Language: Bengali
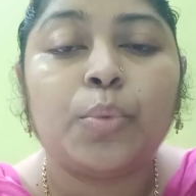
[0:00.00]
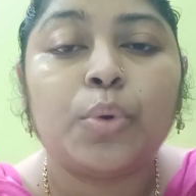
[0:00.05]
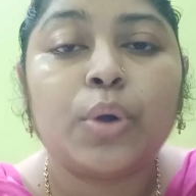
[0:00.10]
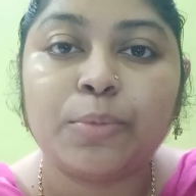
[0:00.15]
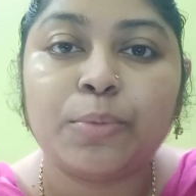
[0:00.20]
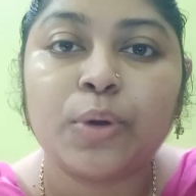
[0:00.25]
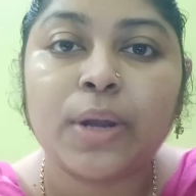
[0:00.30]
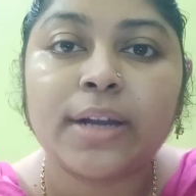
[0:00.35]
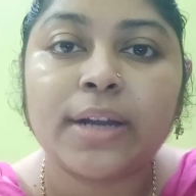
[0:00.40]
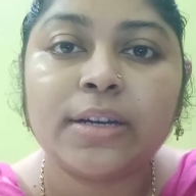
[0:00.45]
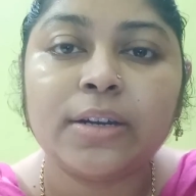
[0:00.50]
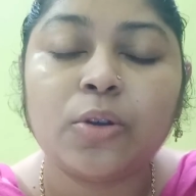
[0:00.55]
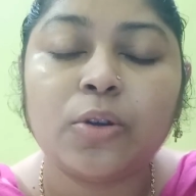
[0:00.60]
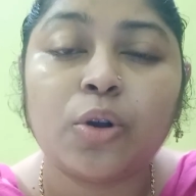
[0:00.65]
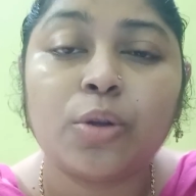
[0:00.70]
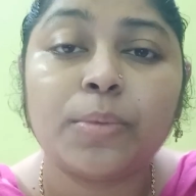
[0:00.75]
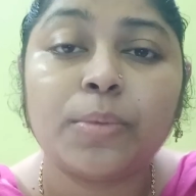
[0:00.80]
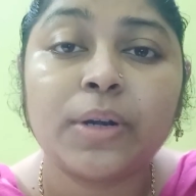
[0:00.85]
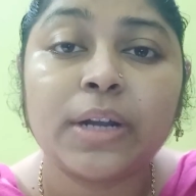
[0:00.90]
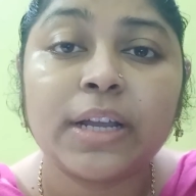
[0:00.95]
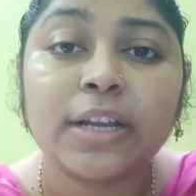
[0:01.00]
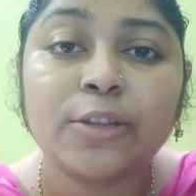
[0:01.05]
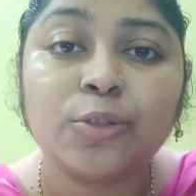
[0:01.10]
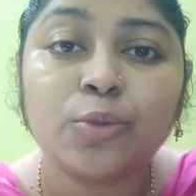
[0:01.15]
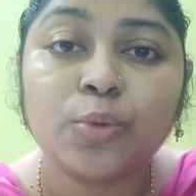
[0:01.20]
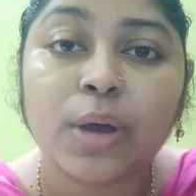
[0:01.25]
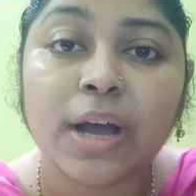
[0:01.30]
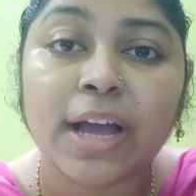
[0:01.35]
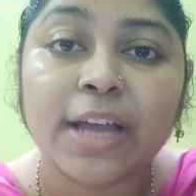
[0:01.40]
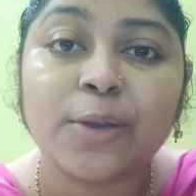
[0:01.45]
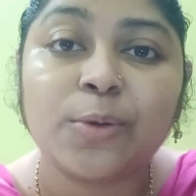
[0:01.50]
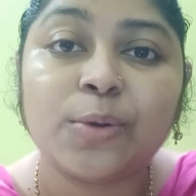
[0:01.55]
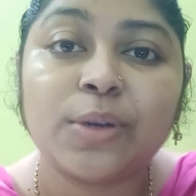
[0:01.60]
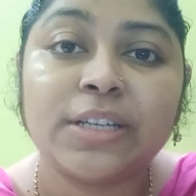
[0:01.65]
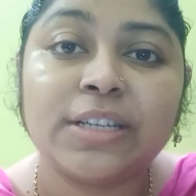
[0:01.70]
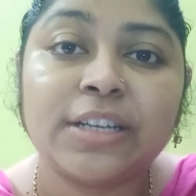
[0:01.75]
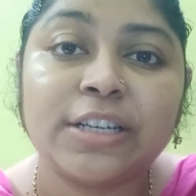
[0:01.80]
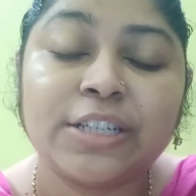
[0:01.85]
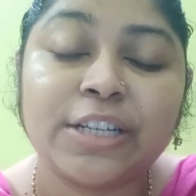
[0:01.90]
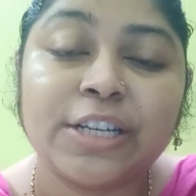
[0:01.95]
এই প্রোল্যাক্টিন হরমোনটা কিন্তু হাই
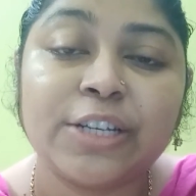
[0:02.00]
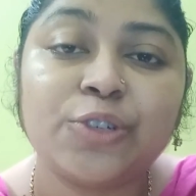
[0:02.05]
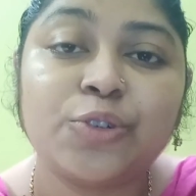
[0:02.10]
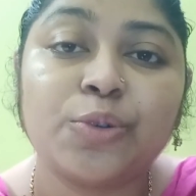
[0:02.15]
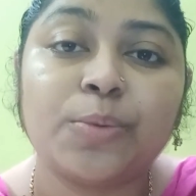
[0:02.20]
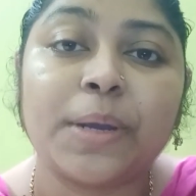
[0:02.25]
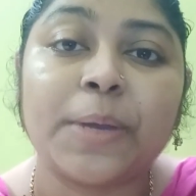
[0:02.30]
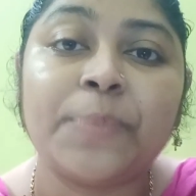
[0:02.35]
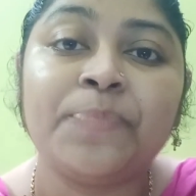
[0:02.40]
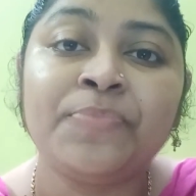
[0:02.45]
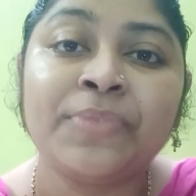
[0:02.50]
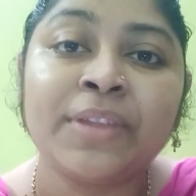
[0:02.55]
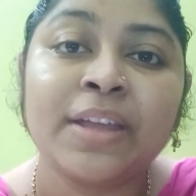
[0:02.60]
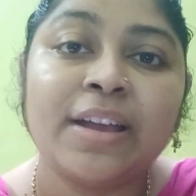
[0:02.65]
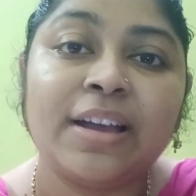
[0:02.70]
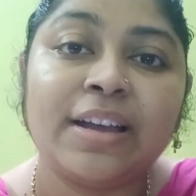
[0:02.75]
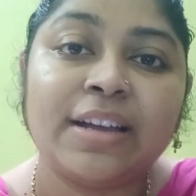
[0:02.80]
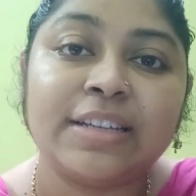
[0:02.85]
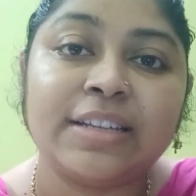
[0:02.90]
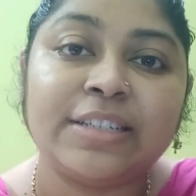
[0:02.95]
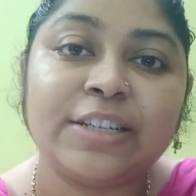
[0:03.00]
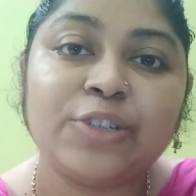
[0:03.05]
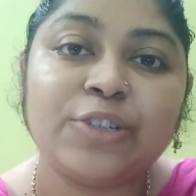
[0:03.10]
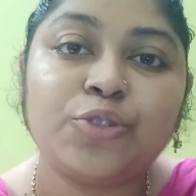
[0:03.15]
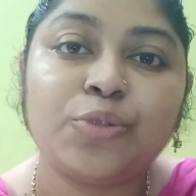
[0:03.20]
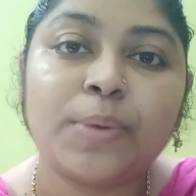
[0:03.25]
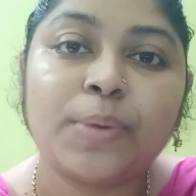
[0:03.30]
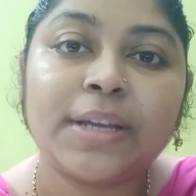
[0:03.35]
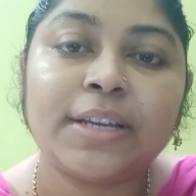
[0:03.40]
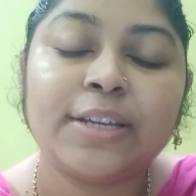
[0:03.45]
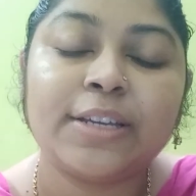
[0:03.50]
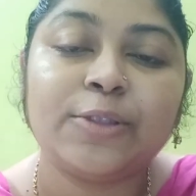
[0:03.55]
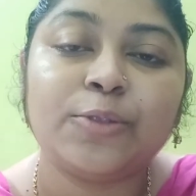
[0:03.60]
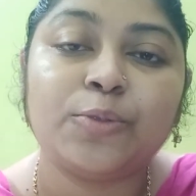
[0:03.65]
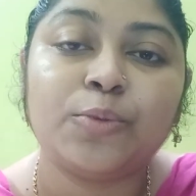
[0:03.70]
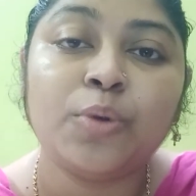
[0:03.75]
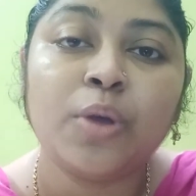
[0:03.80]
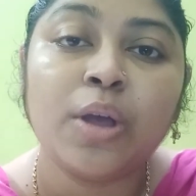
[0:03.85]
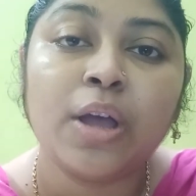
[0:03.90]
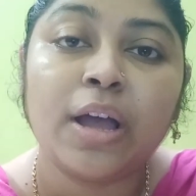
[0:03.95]
হয়ে যায় সেই সময় যে সময়
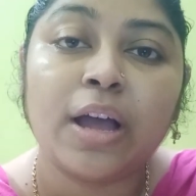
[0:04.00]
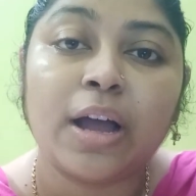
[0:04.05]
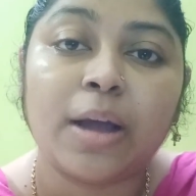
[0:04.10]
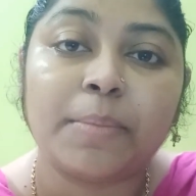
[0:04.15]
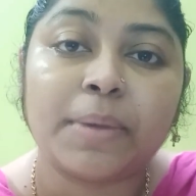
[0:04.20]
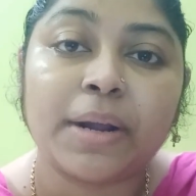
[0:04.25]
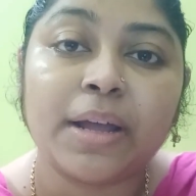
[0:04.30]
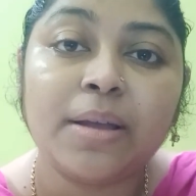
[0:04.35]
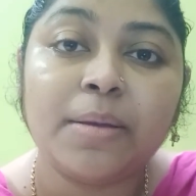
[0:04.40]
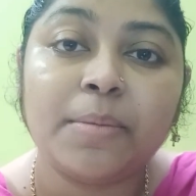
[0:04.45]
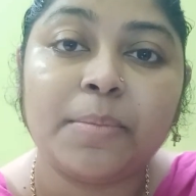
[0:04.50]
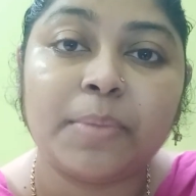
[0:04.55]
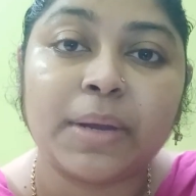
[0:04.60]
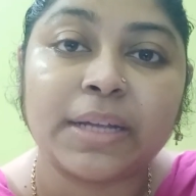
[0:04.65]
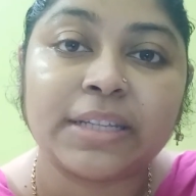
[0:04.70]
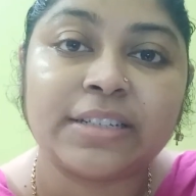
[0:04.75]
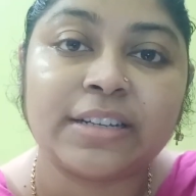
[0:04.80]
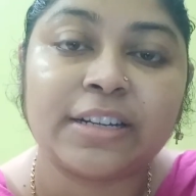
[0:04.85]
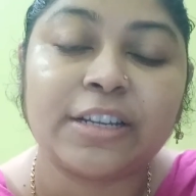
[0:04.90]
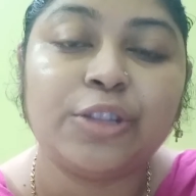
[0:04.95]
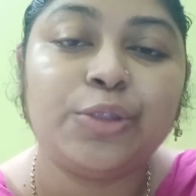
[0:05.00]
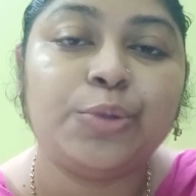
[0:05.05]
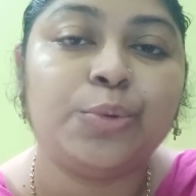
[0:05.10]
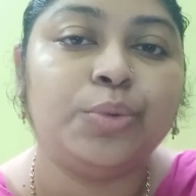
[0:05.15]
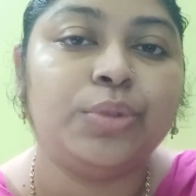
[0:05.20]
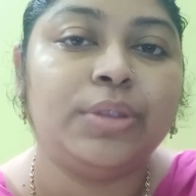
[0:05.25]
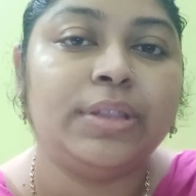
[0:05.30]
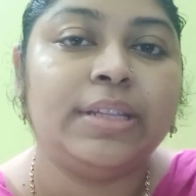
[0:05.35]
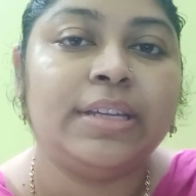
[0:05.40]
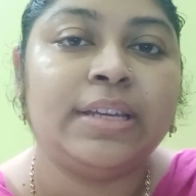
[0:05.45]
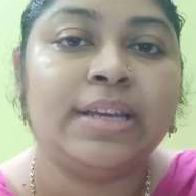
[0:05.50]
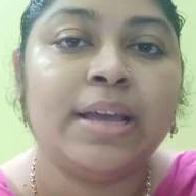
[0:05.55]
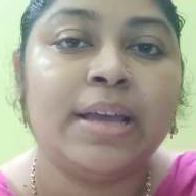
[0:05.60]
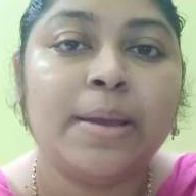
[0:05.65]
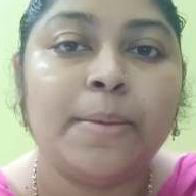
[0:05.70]
কিন্তু আমরা বাচ্চাকে দুধ দিই